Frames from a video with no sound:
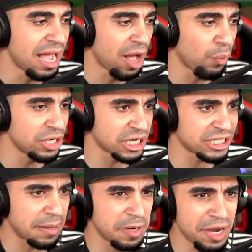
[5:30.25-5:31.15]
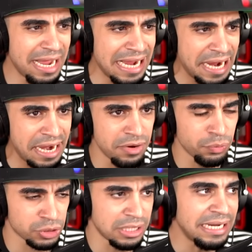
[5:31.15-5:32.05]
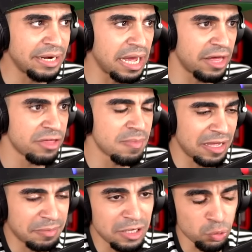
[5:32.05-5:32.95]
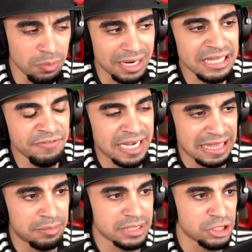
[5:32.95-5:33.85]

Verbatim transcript: اول شيء جاب لنا عين وش العين هذه ما يمكن يكون المقطع فيه اكثر من